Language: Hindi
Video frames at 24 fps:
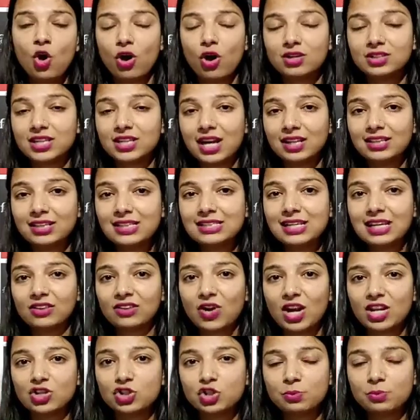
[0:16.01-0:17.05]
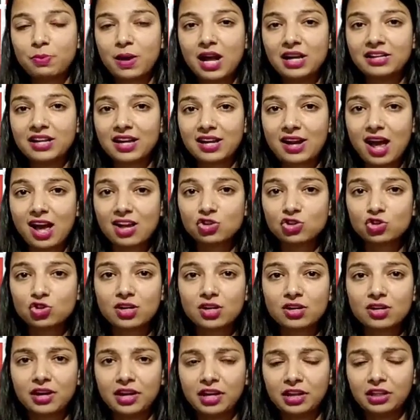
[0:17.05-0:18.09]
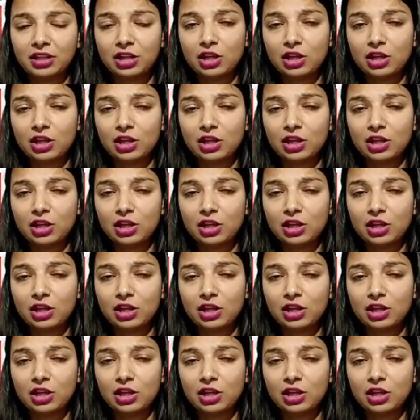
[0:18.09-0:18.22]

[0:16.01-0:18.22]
और साथ ही साथ राज्यपाल नाराज चल रहे